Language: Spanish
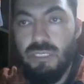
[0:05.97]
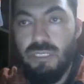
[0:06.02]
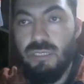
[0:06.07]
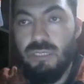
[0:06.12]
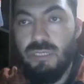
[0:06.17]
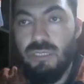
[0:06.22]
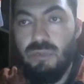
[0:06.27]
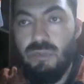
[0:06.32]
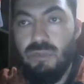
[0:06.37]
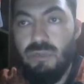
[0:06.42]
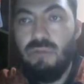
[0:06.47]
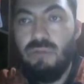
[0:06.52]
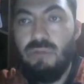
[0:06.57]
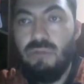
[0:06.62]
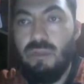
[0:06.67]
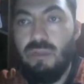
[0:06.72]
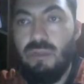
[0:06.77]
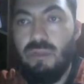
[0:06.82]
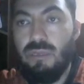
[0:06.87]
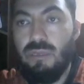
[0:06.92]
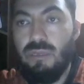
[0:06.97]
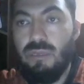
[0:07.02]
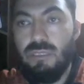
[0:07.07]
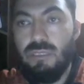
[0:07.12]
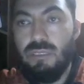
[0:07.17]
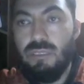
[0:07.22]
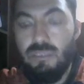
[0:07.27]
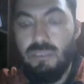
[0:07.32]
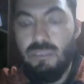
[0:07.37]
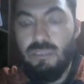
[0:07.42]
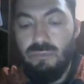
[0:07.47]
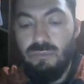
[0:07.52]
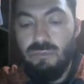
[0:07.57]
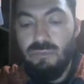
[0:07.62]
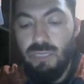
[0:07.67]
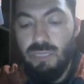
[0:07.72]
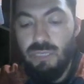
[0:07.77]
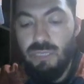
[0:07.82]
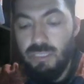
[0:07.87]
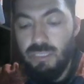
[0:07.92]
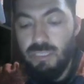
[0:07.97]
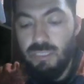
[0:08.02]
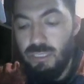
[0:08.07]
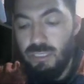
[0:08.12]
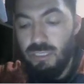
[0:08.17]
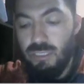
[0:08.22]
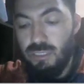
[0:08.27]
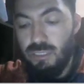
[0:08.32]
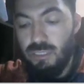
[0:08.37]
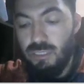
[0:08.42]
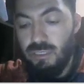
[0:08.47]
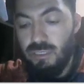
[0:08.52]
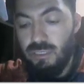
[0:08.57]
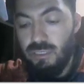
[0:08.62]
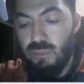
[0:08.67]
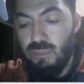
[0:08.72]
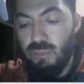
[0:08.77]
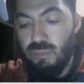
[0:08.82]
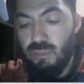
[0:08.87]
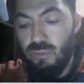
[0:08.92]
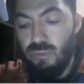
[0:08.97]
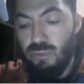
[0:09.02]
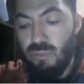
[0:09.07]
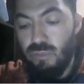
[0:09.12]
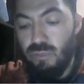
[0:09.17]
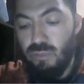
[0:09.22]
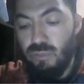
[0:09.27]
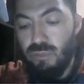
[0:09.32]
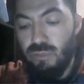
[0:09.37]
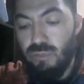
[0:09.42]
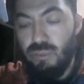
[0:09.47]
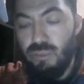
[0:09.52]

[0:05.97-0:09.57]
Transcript: Nacional Abierta y a Distancia Este es mi documento de